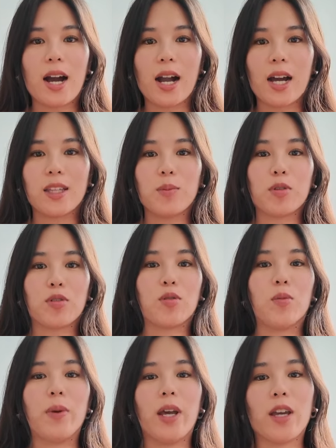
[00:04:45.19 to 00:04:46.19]
a Katy por su
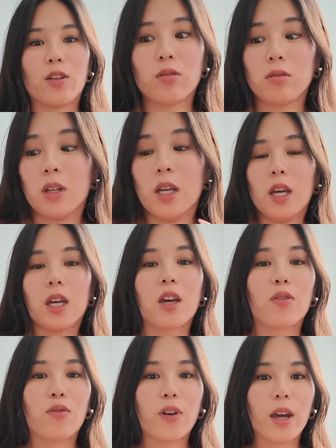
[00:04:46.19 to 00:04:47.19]
cumpleaños,
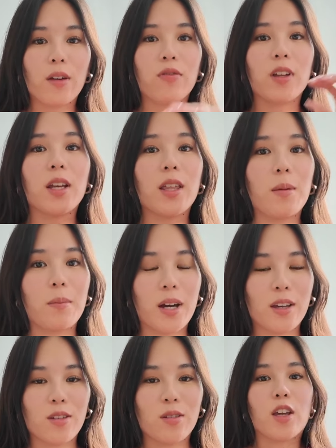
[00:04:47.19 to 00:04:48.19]
que fue fines de
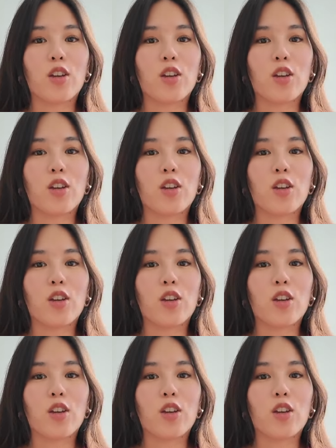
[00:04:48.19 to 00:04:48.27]
mayo.